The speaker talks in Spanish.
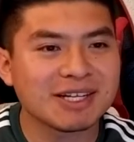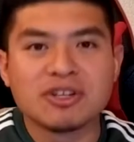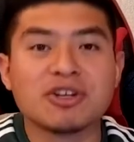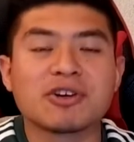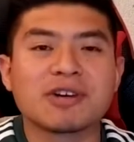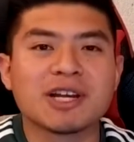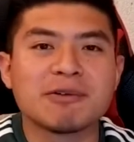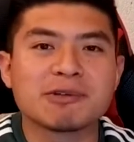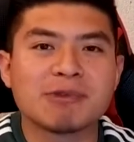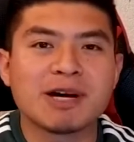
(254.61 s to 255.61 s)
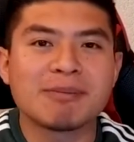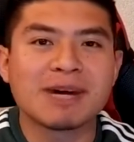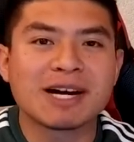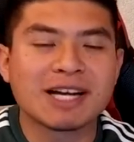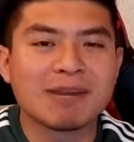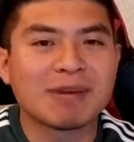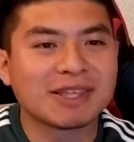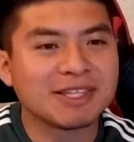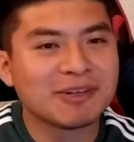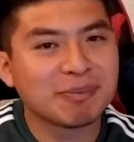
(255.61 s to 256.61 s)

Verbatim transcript: Yo creo que Lobos WAP va a ganar el partido,